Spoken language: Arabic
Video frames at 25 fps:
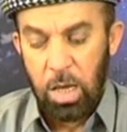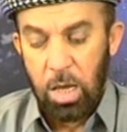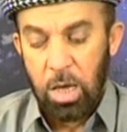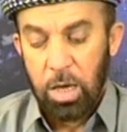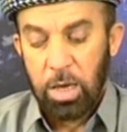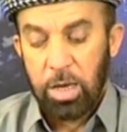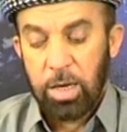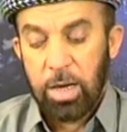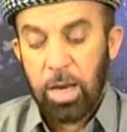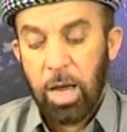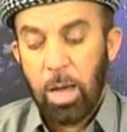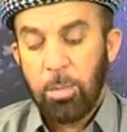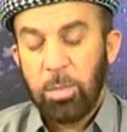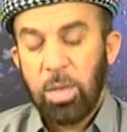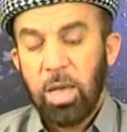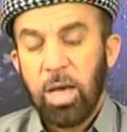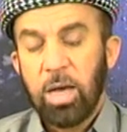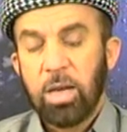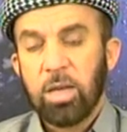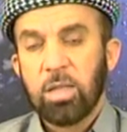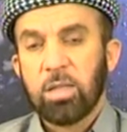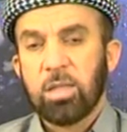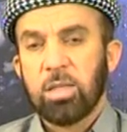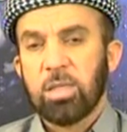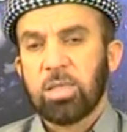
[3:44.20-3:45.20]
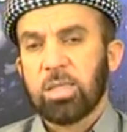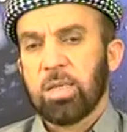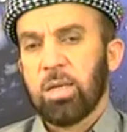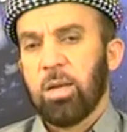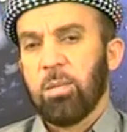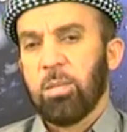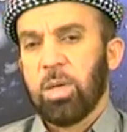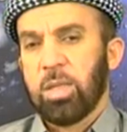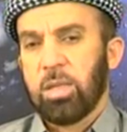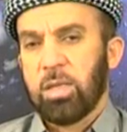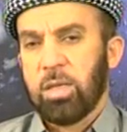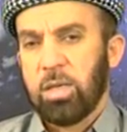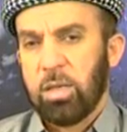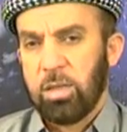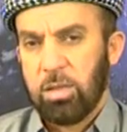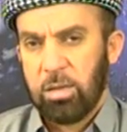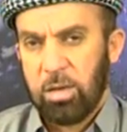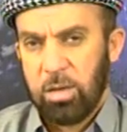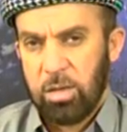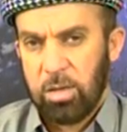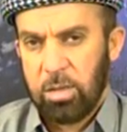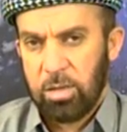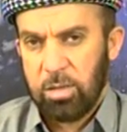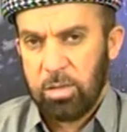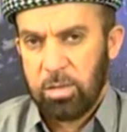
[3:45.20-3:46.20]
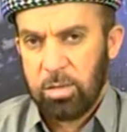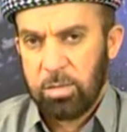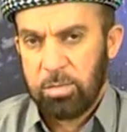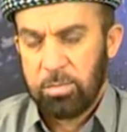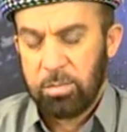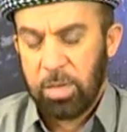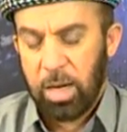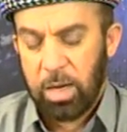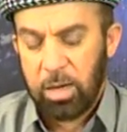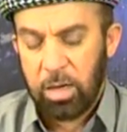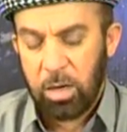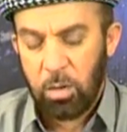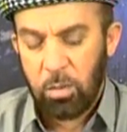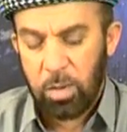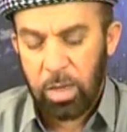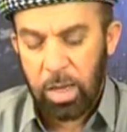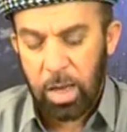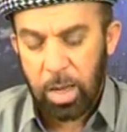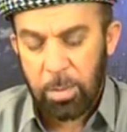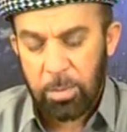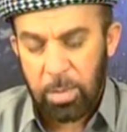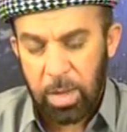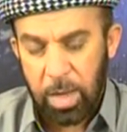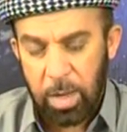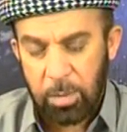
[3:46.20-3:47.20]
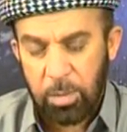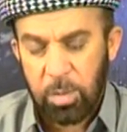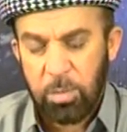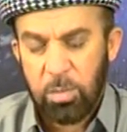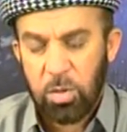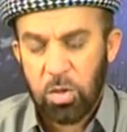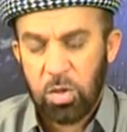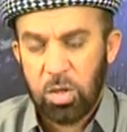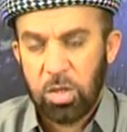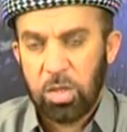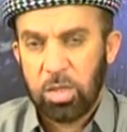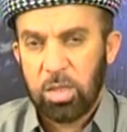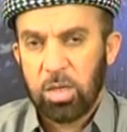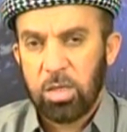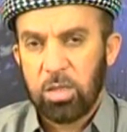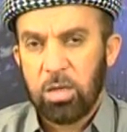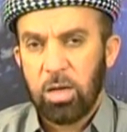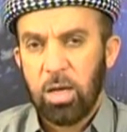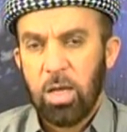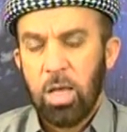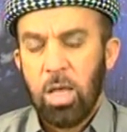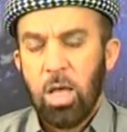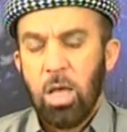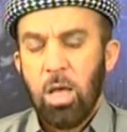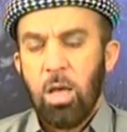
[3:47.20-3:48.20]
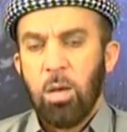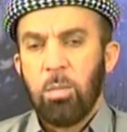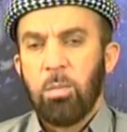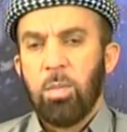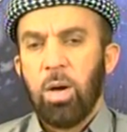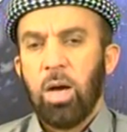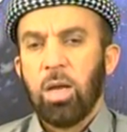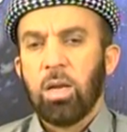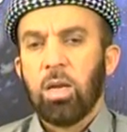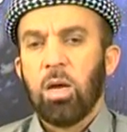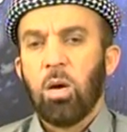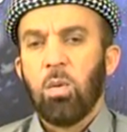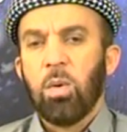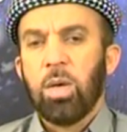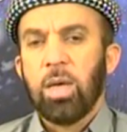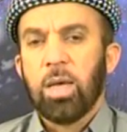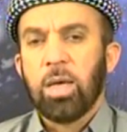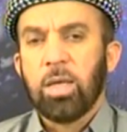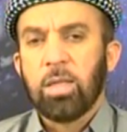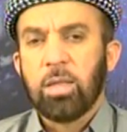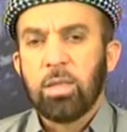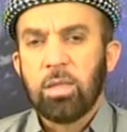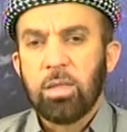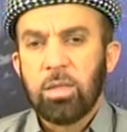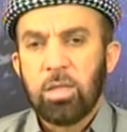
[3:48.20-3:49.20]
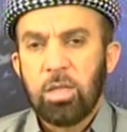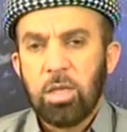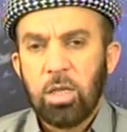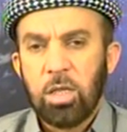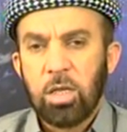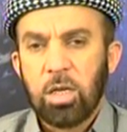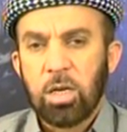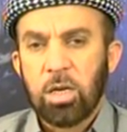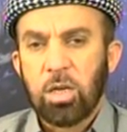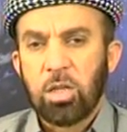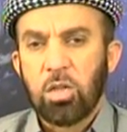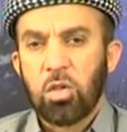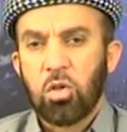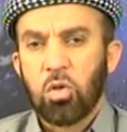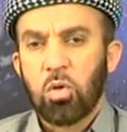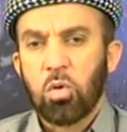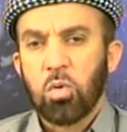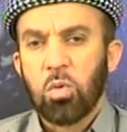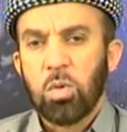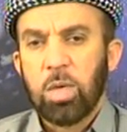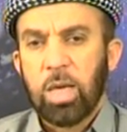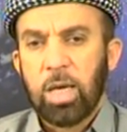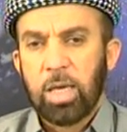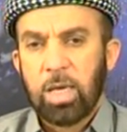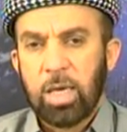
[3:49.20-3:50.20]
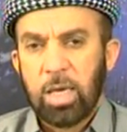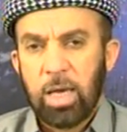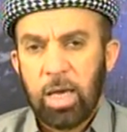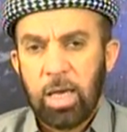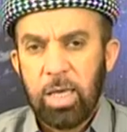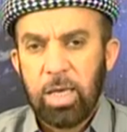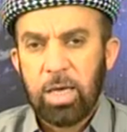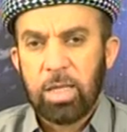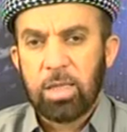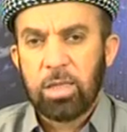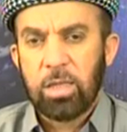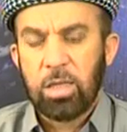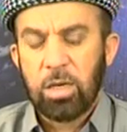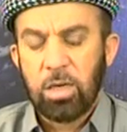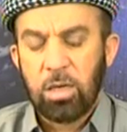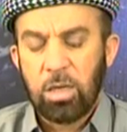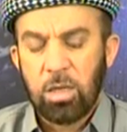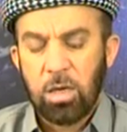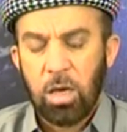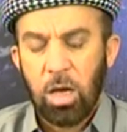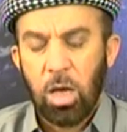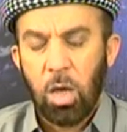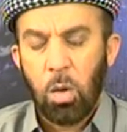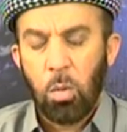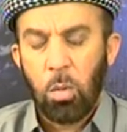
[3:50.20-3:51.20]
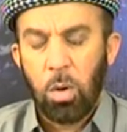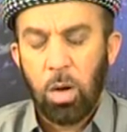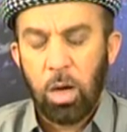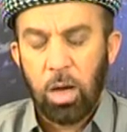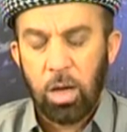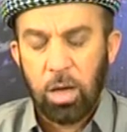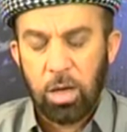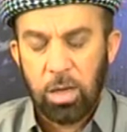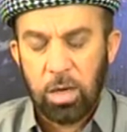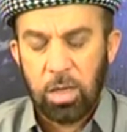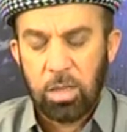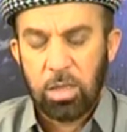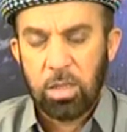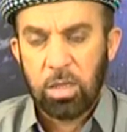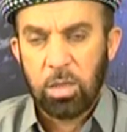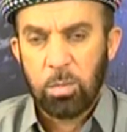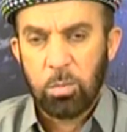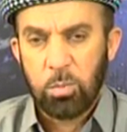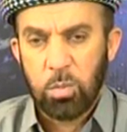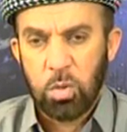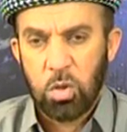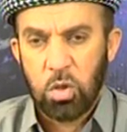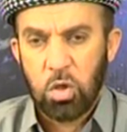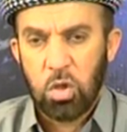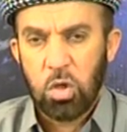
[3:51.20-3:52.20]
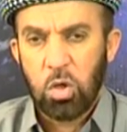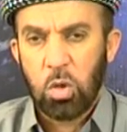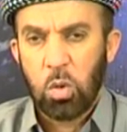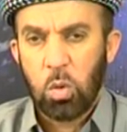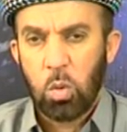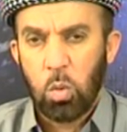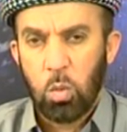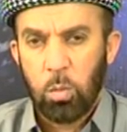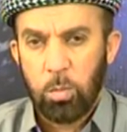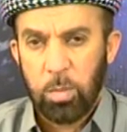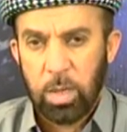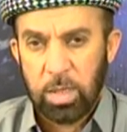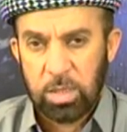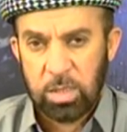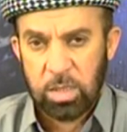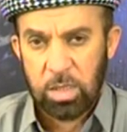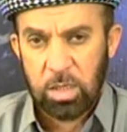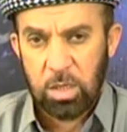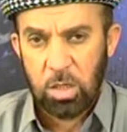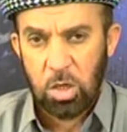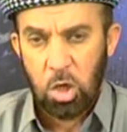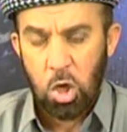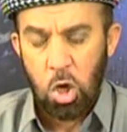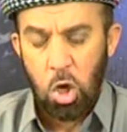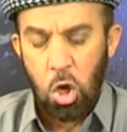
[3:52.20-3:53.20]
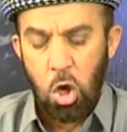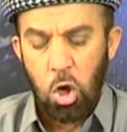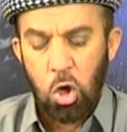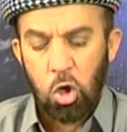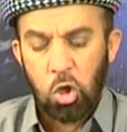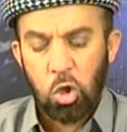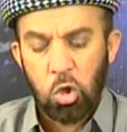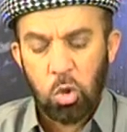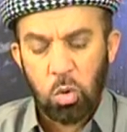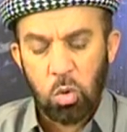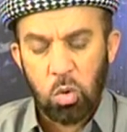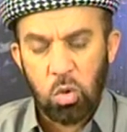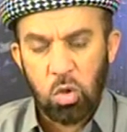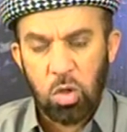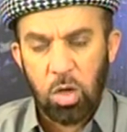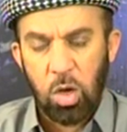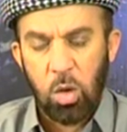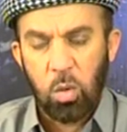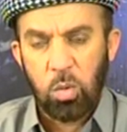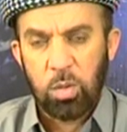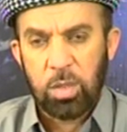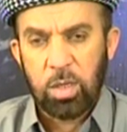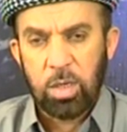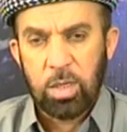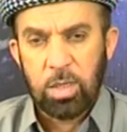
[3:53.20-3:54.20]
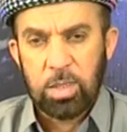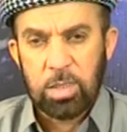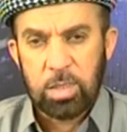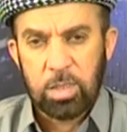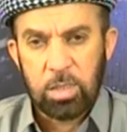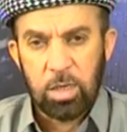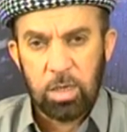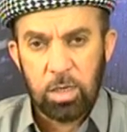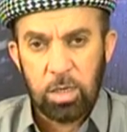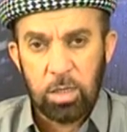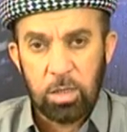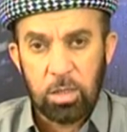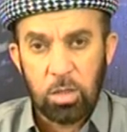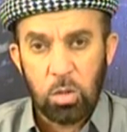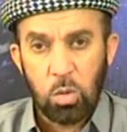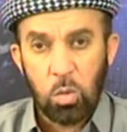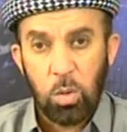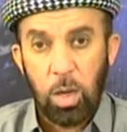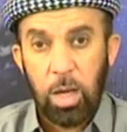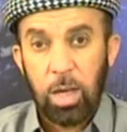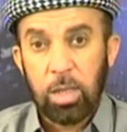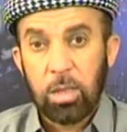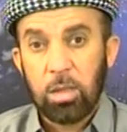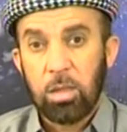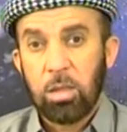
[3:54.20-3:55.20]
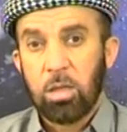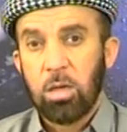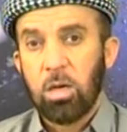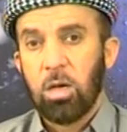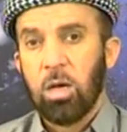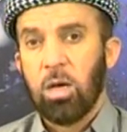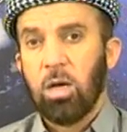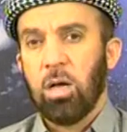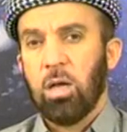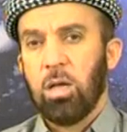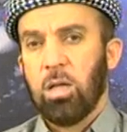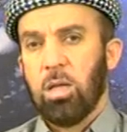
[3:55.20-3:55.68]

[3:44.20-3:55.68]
هينهامي هرنت اسلامتي ده معنوي ام همي بشين تدا معنوي هندير شو لك هي الدنيا واخرتي بشيكو مظن اش رجا خد انسان دتو حتى